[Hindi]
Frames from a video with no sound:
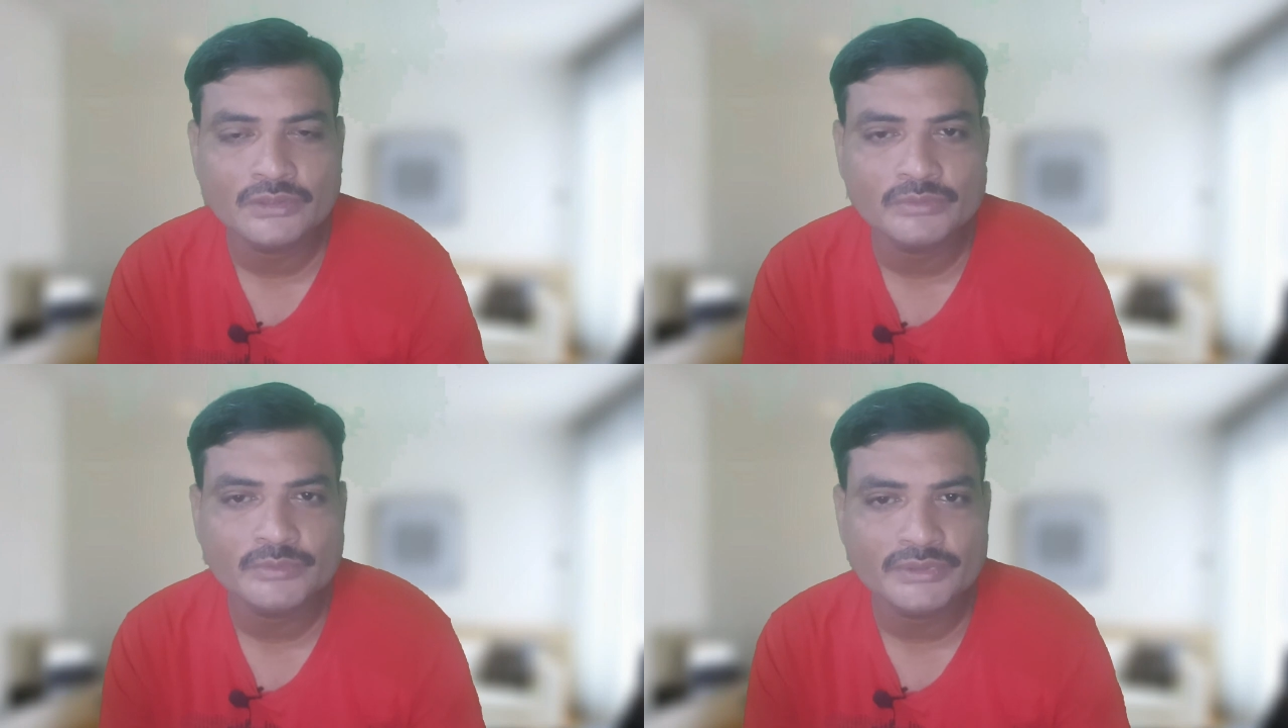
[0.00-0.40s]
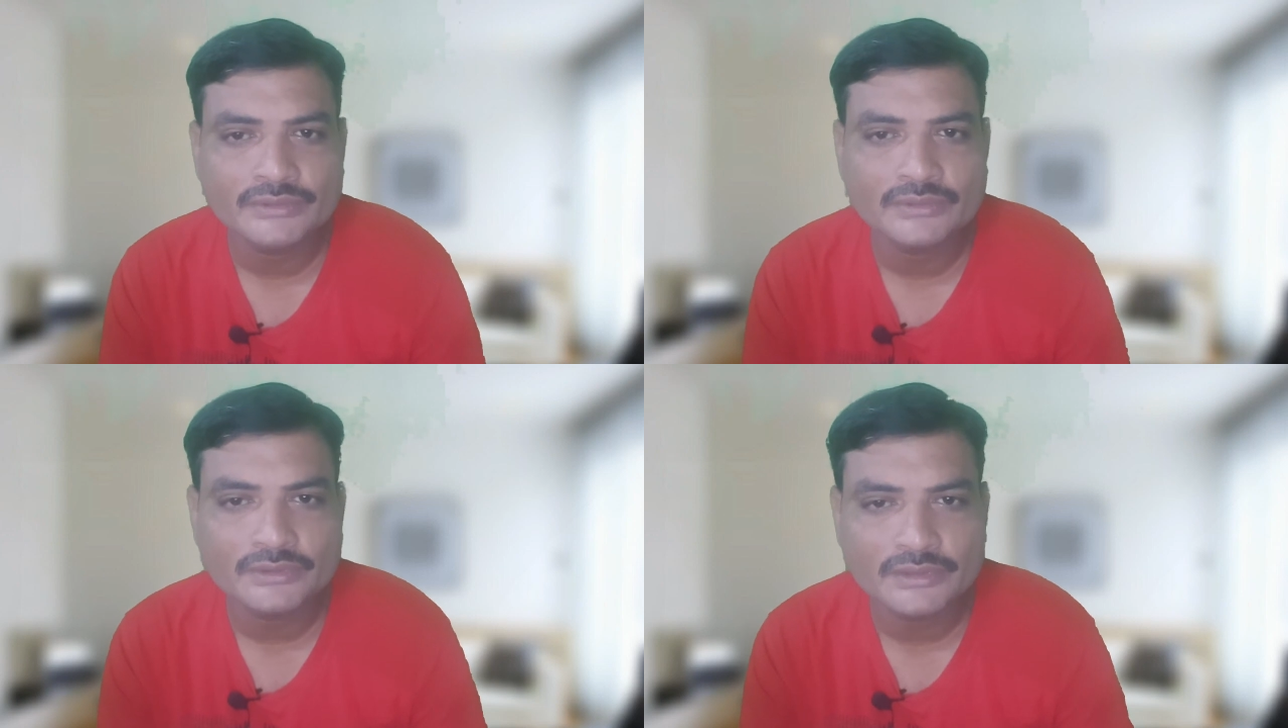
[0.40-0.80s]

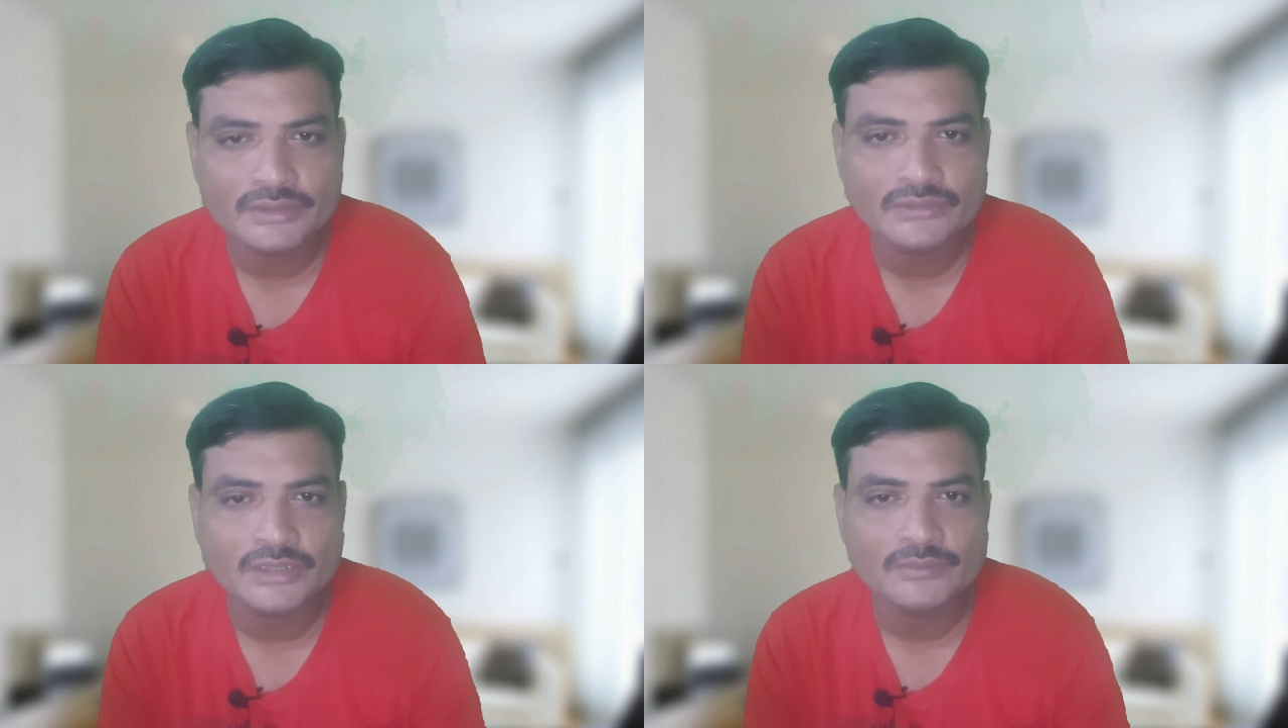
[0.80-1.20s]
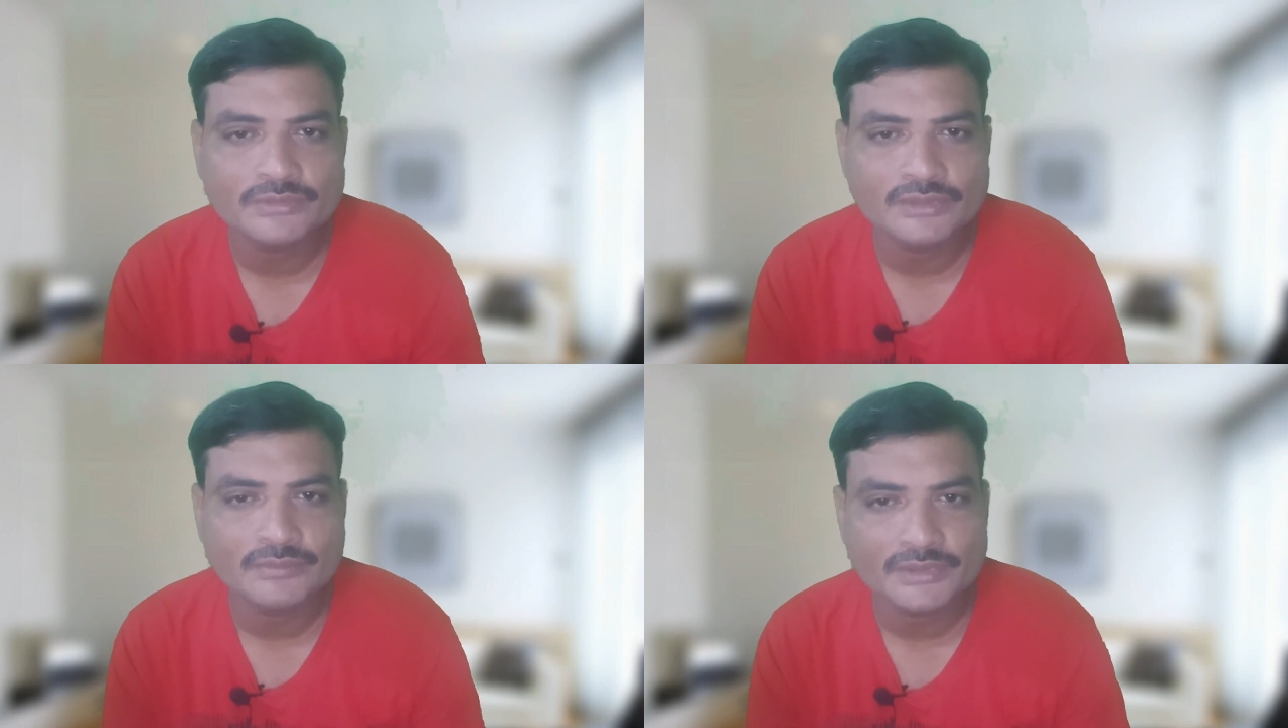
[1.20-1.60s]
होम्योपैथिक डॉक्टर है तो आप
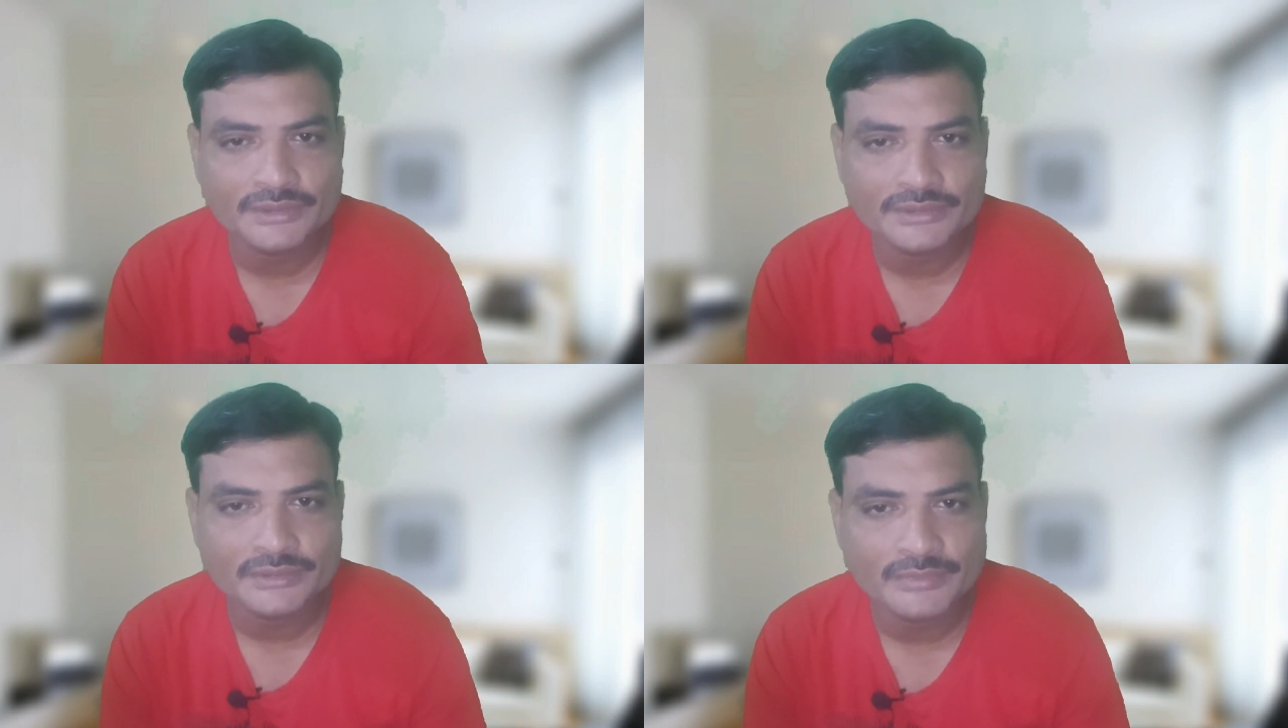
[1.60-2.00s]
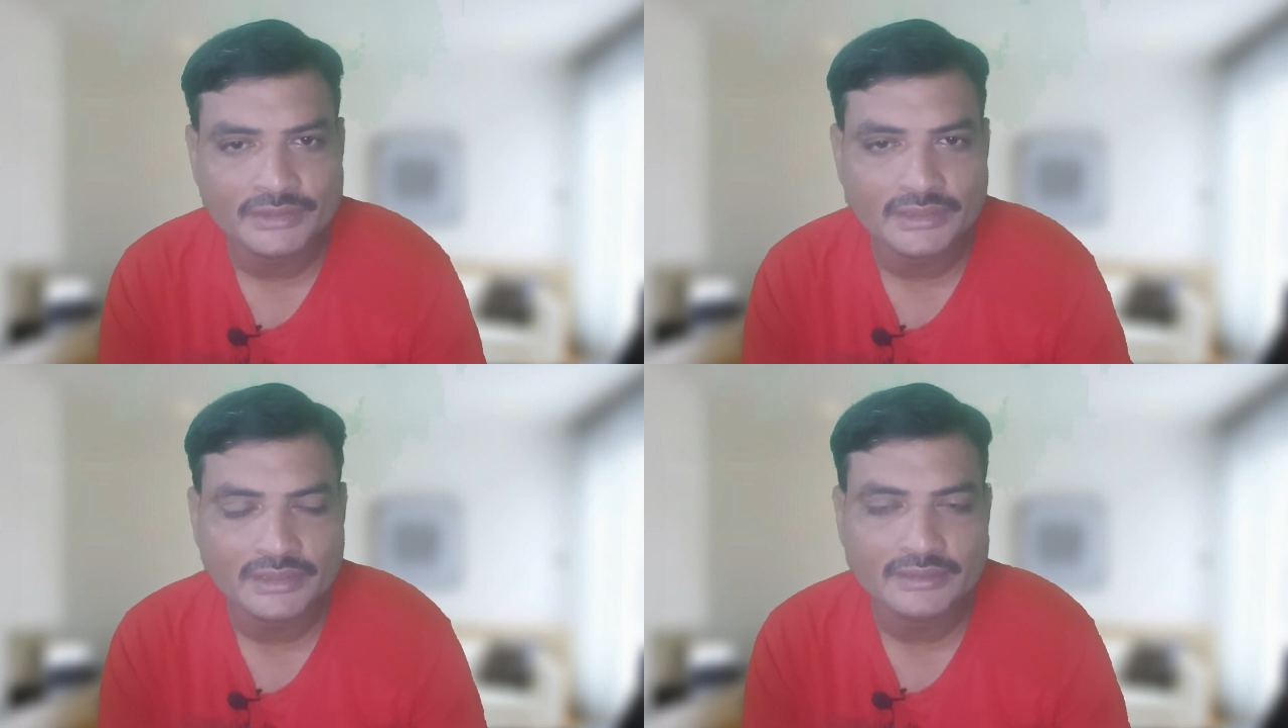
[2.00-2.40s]
उससे अपना
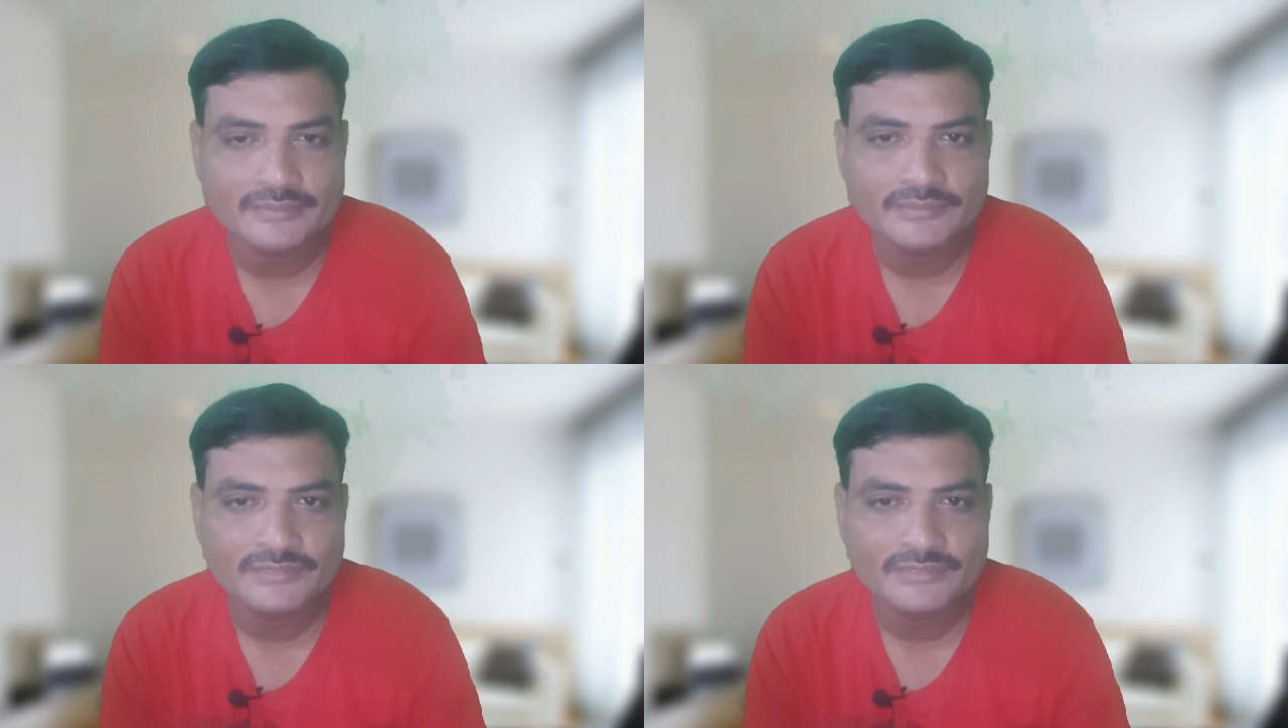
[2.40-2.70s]
ट्रीटमेंट कराएँ